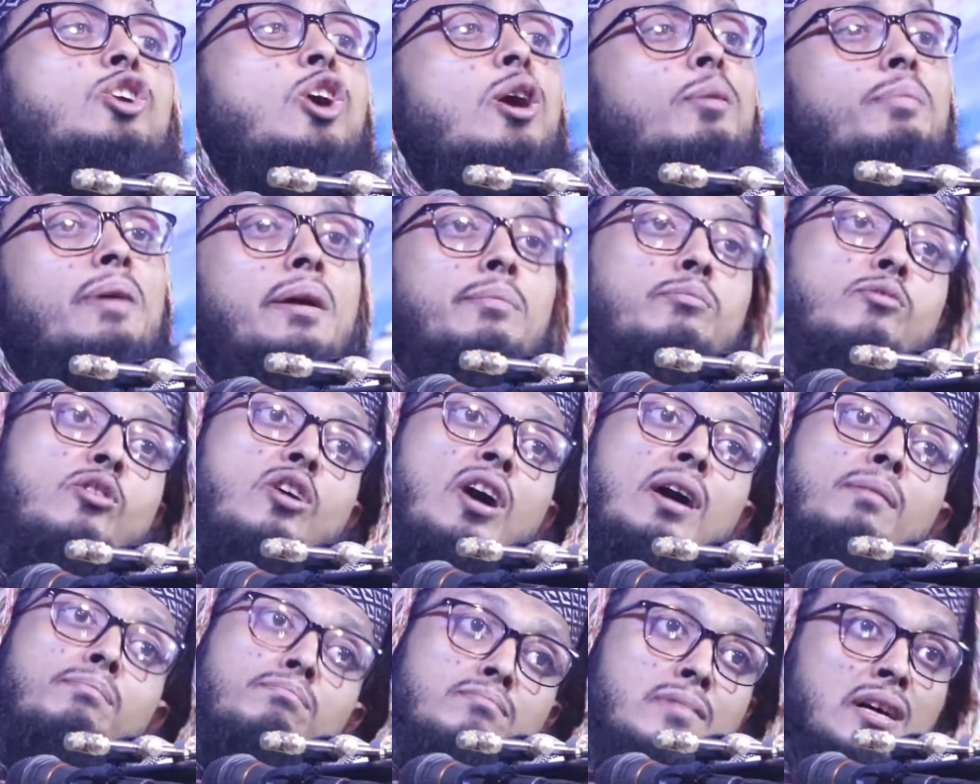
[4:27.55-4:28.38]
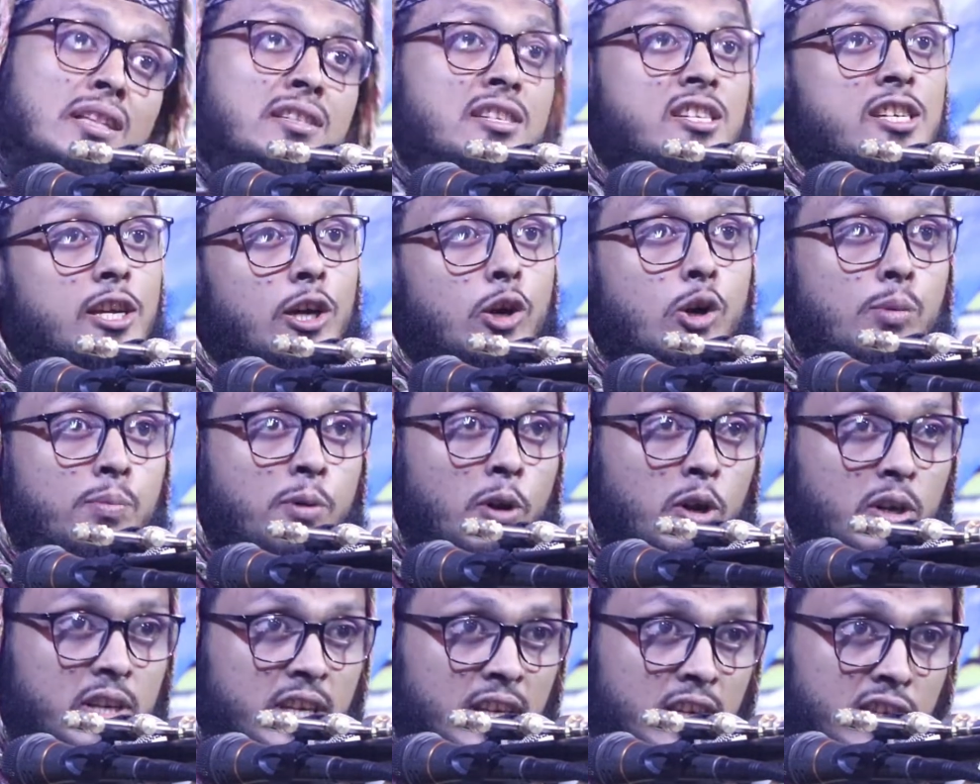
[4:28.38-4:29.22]
নবী মোহাম্মদ সেও
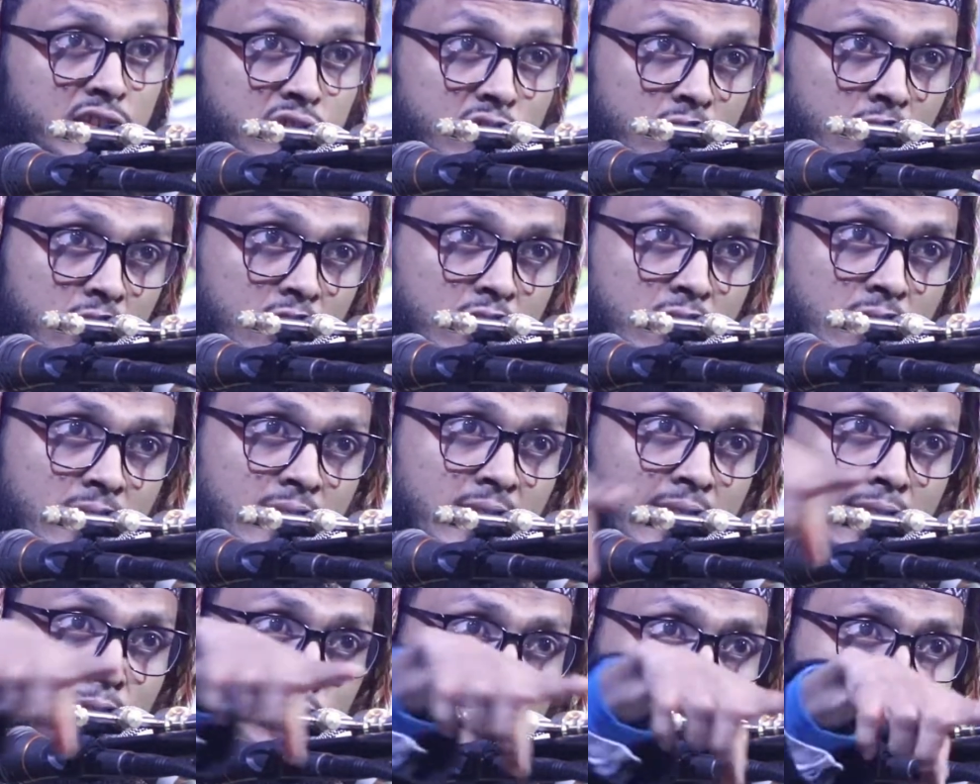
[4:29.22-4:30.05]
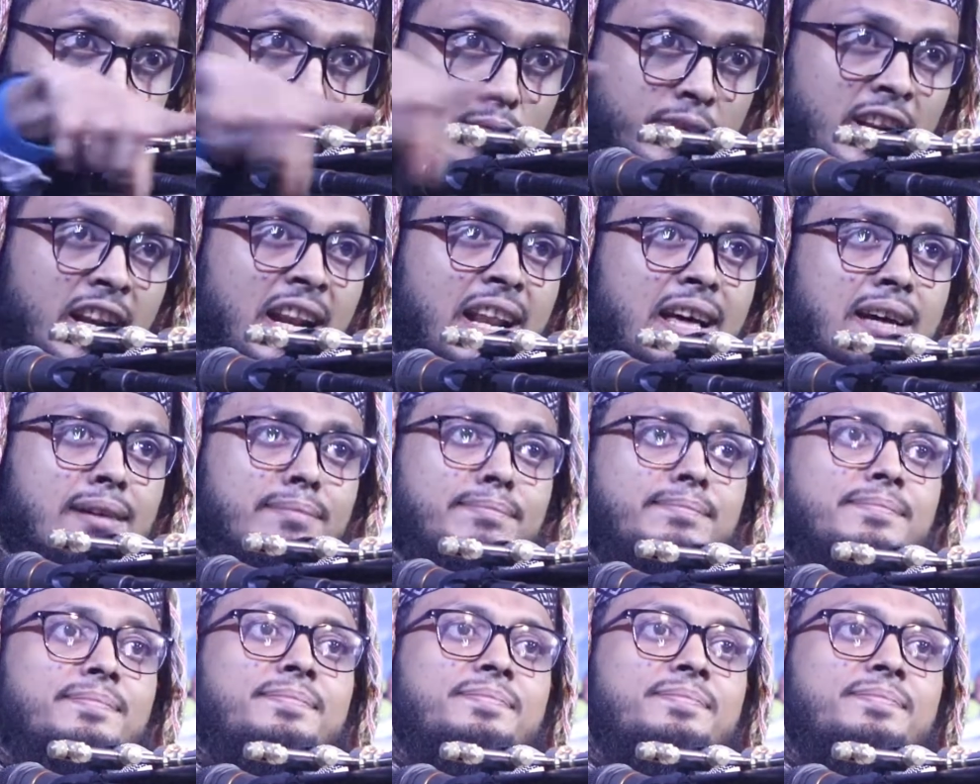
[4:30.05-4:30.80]
ফকির কন্যা উজুবিল্লাহ